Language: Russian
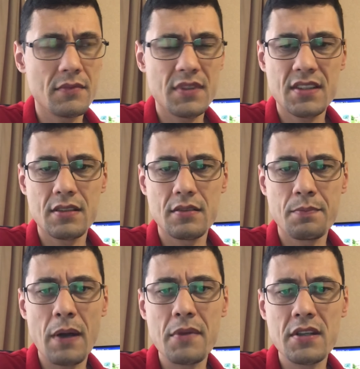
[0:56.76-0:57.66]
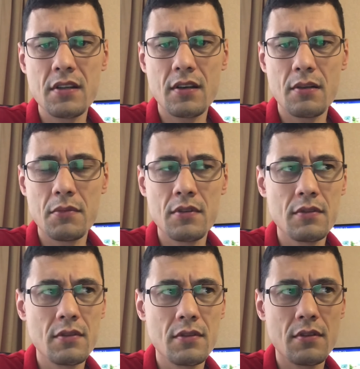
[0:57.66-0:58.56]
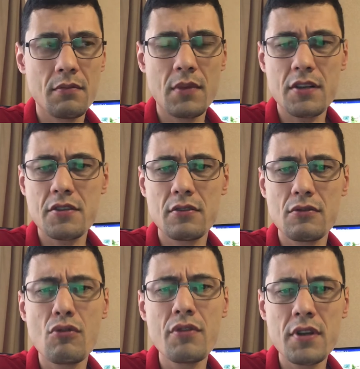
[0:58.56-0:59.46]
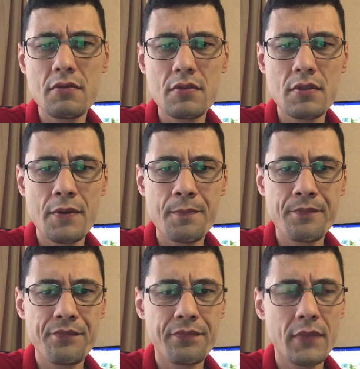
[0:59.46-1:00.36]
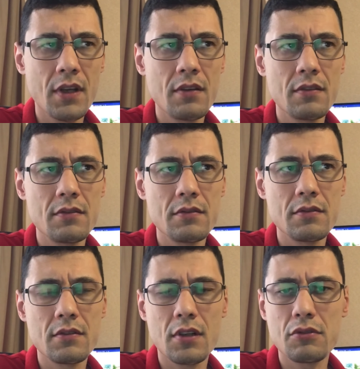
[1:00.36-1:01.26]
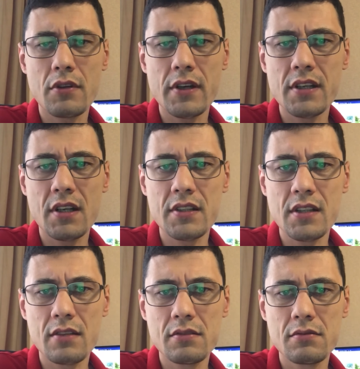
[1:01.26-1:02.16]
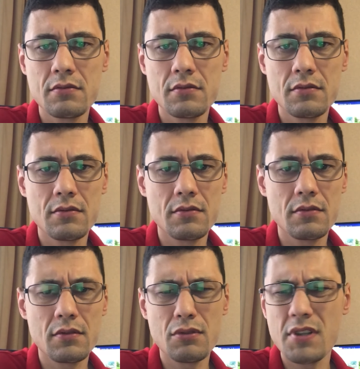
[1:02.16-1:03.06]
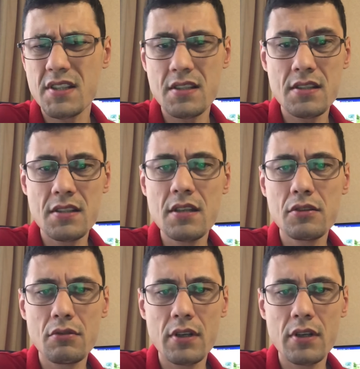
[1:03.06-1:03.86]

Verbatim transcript: с памятником э, маршалу Коневу которые они хотят то ли снести, то